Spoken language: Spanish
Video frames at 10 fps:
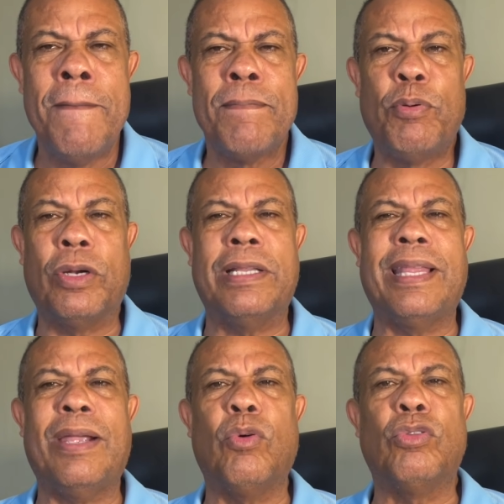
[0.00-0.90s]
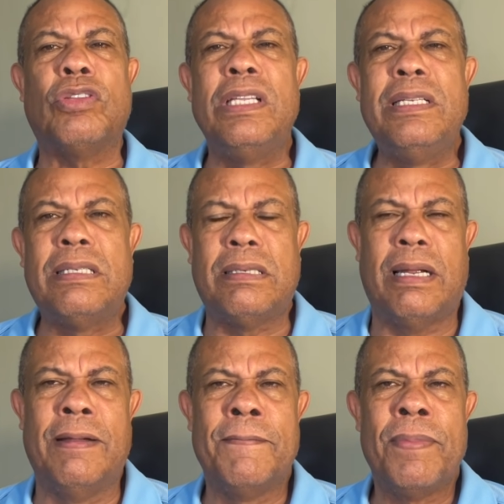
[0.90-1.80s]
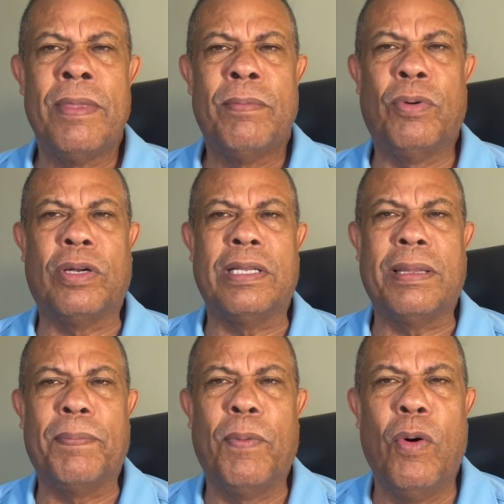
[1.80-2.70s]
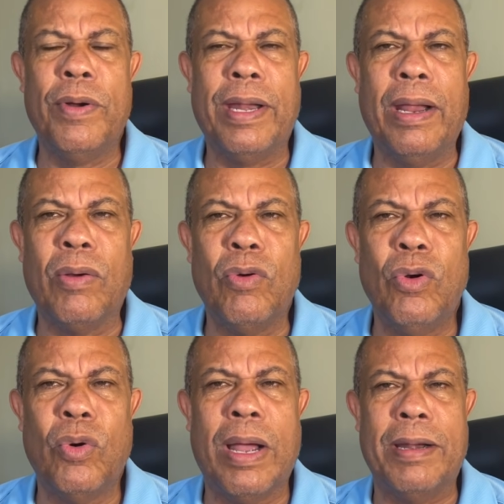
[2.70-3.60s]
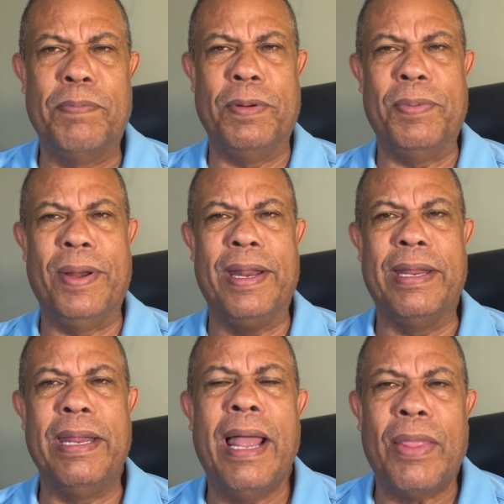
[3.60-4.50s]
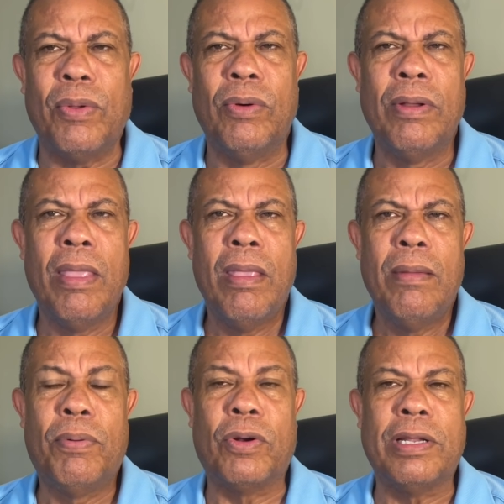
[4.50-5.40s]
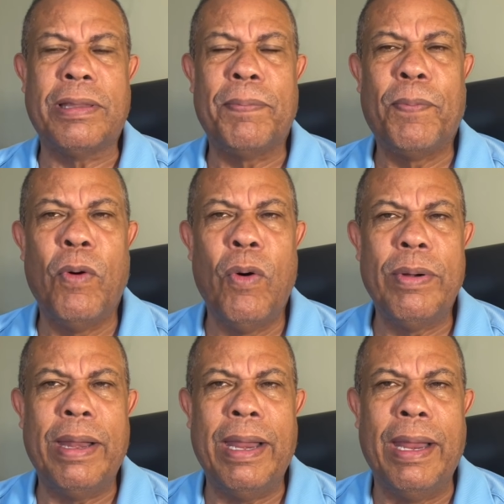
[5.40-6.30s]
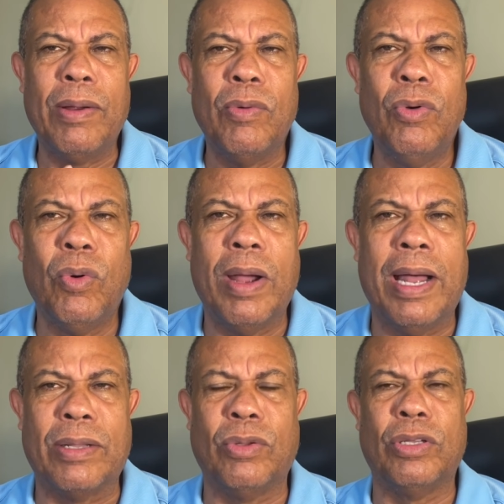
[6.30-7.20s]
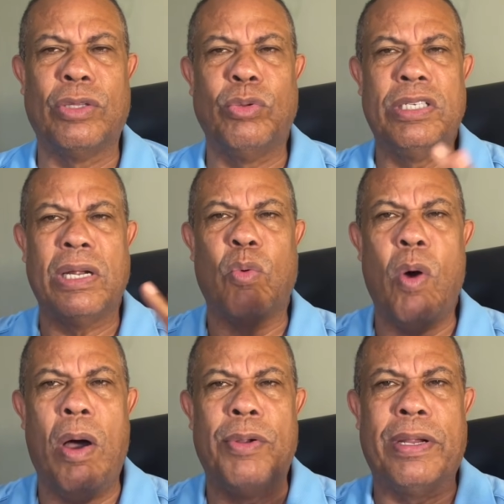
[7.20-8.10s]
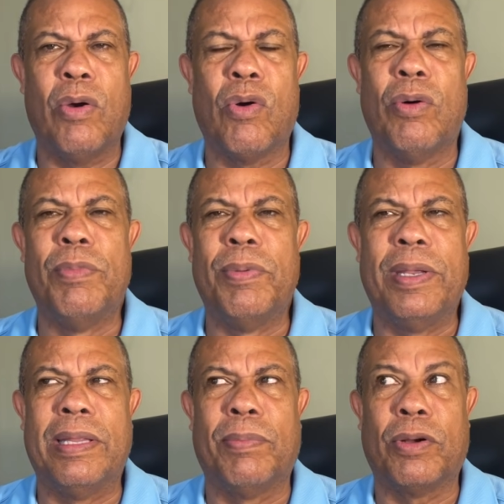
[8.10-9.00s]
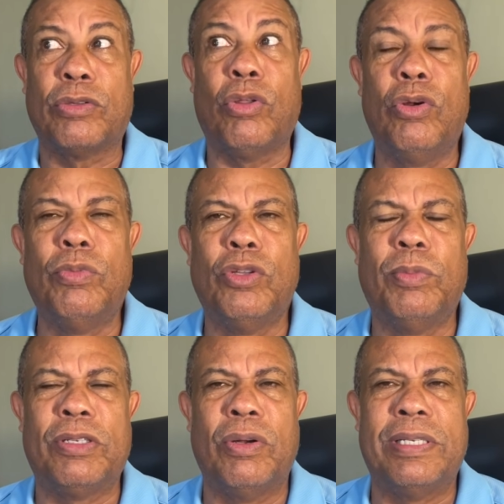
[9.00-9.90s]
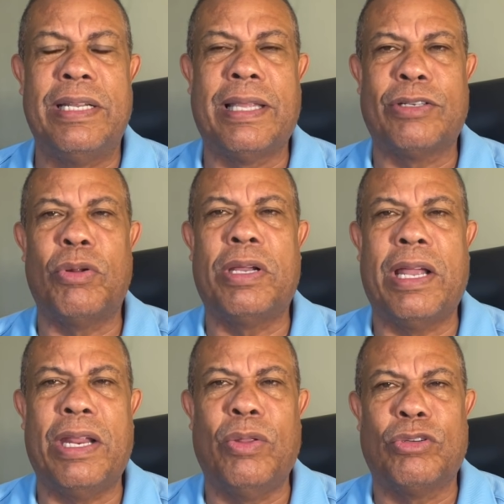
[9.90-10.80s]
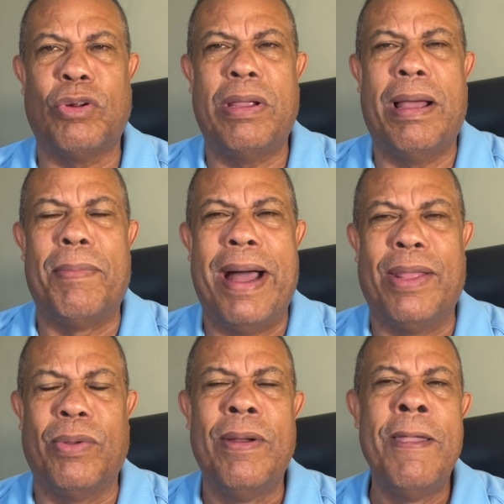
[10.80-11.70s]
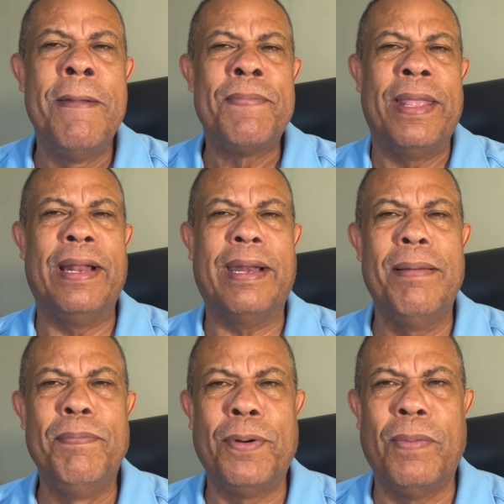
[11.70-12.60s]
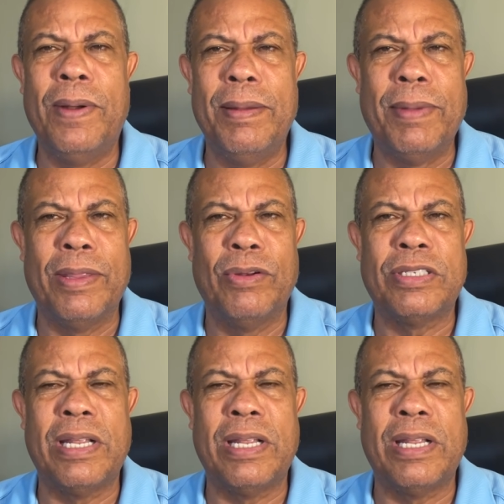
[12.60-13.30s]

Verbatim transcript: porque te cotiza, porque te pone en un lugar privilegiado porque te pone en un lugar donde tú dices, wow, ¿y qué hago con mi vida? Porque todo el mundo me solicita, soy querido, soy amado. El gran problema de los